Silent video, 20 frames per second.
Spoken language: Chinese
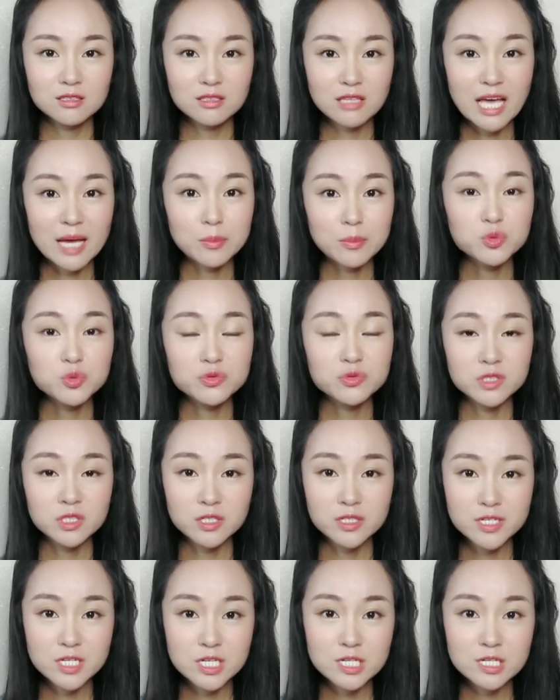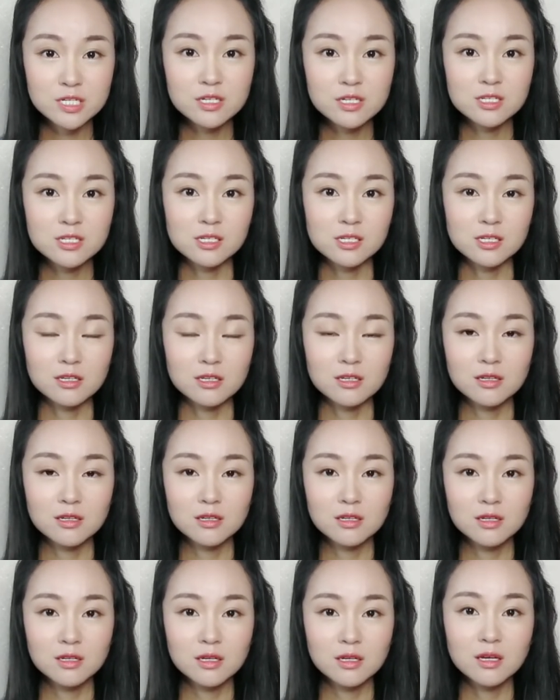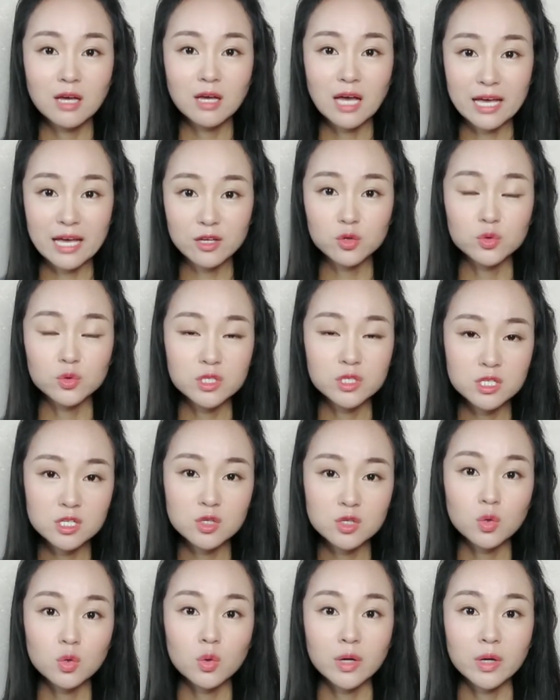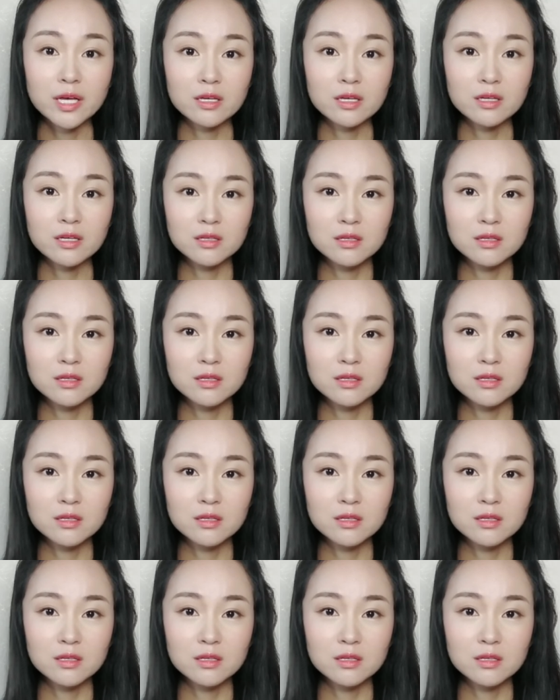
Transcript: 大部分的知识还有智慧